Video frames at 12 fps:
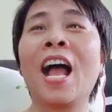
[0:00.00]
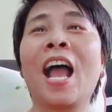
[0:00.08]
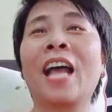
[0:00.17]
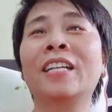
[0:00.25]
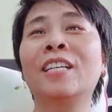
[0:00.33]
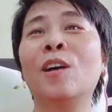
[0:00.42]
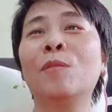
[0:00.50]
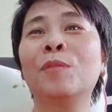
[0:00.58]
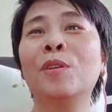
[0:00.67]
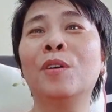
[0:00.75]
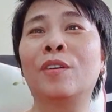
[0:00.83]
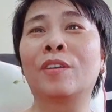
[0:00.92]
anh
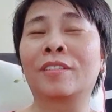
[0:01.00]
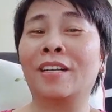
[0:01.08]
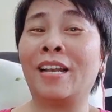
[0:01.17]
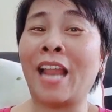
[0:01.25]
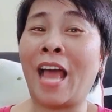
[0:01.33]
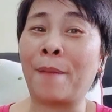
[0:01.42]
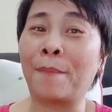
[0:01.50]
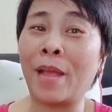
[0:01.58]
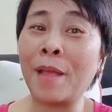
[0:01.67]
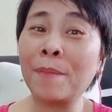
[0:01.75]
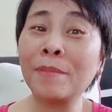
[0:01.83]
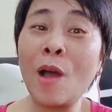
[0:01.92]
không được làm
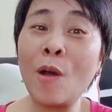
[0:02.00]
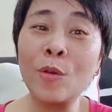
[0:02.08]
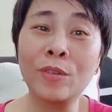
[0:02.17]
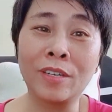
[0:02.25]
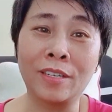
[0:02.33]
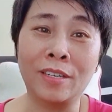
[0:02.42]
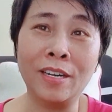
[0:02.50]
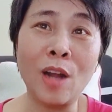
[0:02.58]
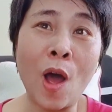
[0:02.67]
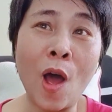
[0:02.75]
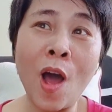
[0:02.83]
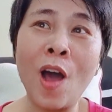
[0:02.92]
em đau nữa
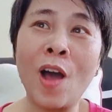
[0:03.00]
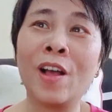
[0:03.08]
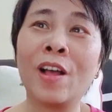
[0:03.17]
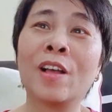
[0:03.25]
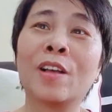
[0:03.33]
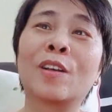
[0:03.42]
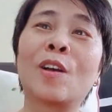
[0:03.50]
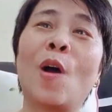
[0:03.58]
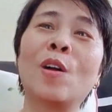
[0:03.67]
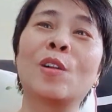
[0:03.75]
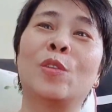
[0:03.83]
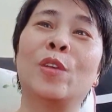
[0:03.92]
đó
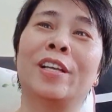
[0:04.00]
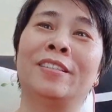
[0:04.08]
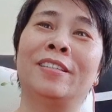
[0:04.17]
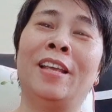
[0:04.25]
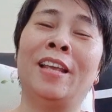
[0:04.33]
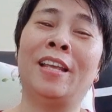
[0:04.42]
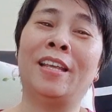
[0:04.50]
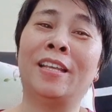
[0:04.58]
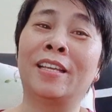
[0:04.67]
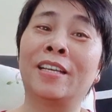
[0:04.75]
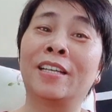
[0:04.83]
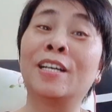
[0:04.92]
có chuyện
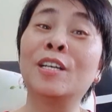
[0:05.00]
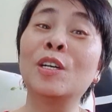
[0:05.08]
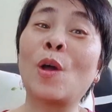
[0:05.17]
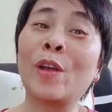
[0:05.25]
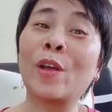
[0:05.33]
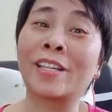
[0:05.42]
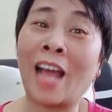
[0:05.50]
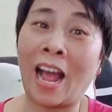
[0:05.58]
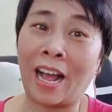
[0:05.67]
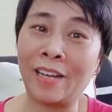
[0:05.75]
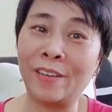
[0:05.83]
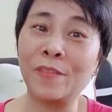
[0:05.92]
gì cứ nói
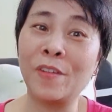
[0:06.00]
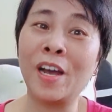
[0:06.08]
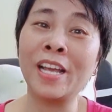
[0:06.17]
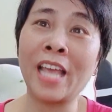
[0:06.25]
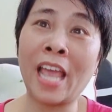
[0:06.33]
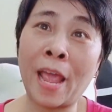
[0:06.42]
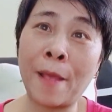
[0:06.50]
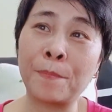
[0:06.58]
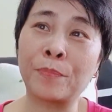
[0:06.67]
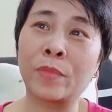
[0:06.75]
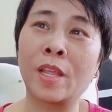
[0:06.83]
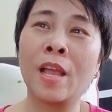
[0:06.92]
thẳng với
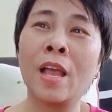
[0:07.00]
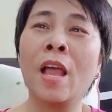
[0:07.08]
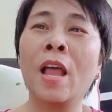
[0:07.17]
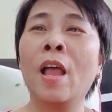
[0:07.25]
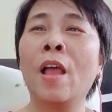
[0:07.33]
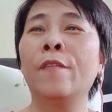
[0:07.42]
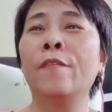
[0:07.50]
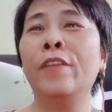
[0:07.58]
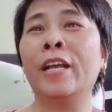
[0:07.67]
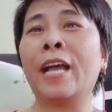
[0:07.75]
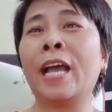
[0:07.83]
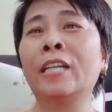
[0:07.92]
em
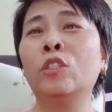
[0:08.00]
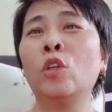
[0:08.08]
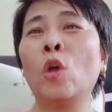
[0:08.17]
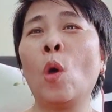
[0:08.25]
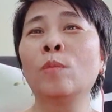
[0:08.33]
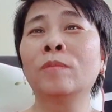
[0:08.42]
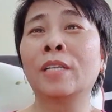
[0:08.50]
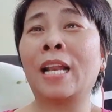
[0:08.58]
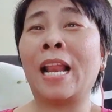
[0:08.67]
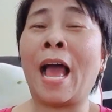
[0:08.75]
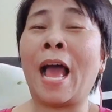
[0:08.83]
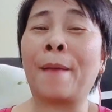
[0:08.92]
việc anh trốn
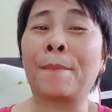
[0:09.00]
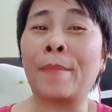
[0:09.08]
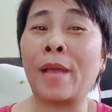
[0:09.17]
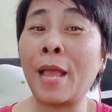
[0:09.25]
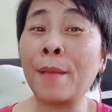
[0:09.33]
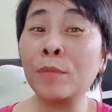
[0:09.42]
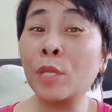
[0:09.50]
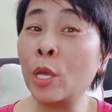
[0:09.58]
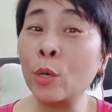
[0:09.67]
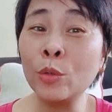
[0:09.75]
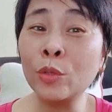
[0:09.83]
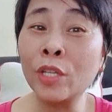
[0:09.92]
làm em
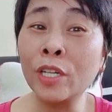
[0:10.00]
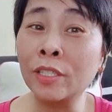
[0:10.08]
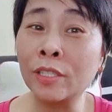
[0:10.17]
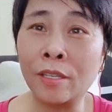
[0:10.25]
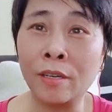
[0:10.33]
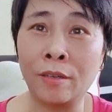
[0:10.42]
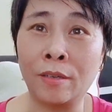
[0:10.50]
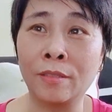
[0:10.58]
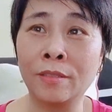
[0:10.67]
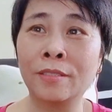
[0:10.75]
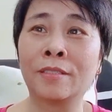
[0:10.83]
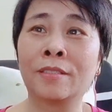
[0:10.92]
thiếu tin
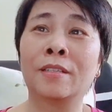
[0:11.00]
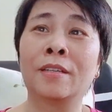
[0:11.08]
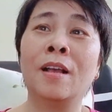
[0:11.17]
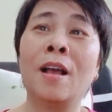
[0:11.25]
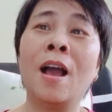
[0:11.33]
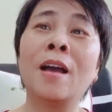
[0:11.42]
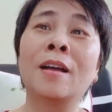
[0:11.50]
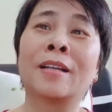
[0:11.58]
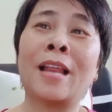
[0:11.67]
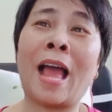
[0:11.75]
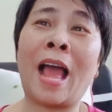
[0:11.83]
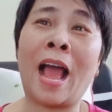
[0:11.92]
tưởng hơn
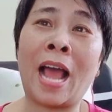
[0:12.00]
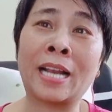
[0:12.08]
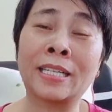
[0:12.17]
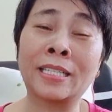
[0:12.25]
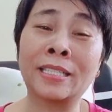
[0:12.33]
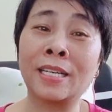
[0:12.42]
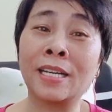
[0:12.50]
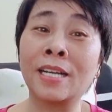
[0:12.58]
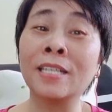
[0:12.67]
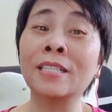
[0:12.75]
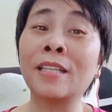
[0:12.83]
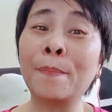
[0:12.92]
là anh
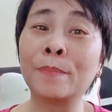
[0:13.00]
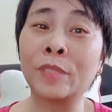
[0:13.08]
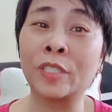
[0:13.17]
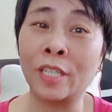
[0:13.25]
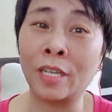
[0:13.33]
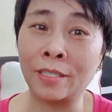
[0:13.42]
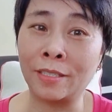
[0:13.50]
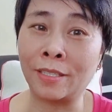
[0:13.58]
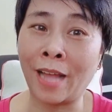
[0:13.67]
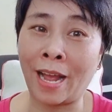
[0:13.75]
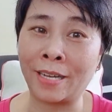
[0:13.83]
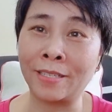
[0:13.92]
cứ tâm sự
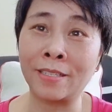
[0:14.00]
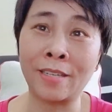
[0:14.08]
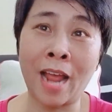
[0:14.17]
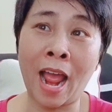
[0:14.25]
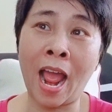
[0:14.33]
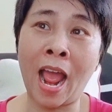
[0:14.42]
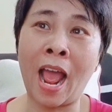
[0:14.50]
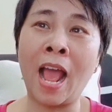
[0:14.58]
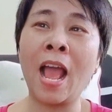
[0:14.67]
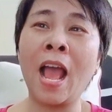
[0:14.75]
thẳng ra